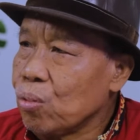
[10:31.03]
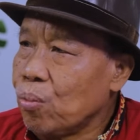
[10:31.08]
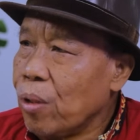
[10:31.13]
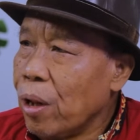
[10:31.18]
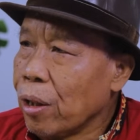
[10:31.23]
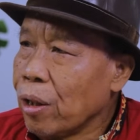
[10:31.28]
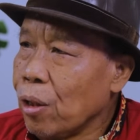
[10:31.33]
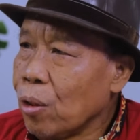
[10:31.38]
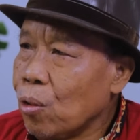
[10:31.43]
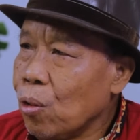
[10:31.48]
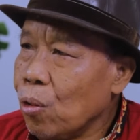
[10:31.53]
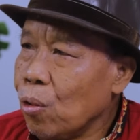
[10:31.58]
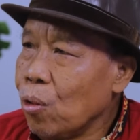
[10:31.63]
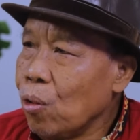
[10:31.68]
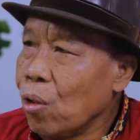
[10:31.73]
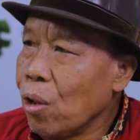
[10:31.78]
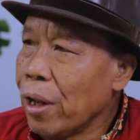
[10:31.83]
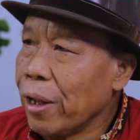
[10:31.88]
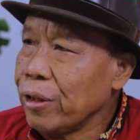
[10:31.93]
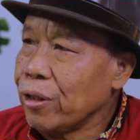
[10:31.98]
sebagai
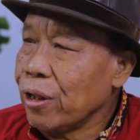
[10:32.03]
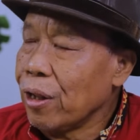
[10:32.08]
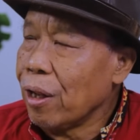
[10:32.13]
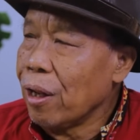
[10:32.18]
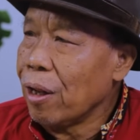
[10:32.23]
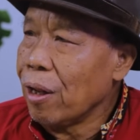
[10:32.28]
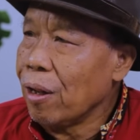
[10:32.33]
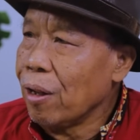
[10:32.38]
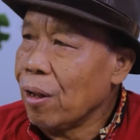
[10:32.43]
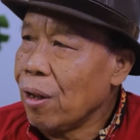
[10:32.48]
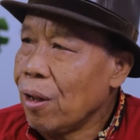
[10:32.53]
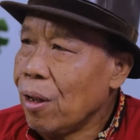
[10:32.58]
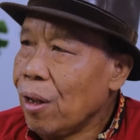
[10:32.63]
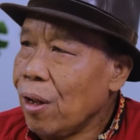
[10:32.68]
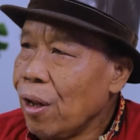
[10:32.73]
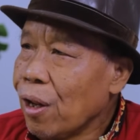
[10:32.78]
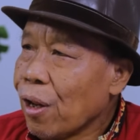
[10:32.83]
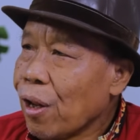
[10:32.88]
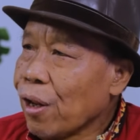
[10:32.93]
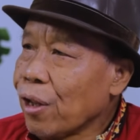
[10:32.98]
golongan yang
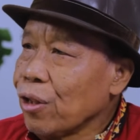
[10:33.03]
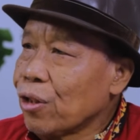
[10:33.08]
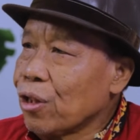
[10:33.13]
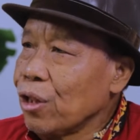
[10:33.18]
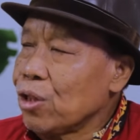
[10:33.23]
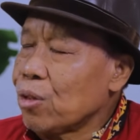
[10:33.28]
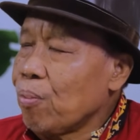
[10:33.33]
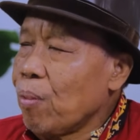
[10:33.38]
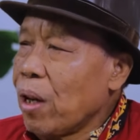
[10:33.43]
kritis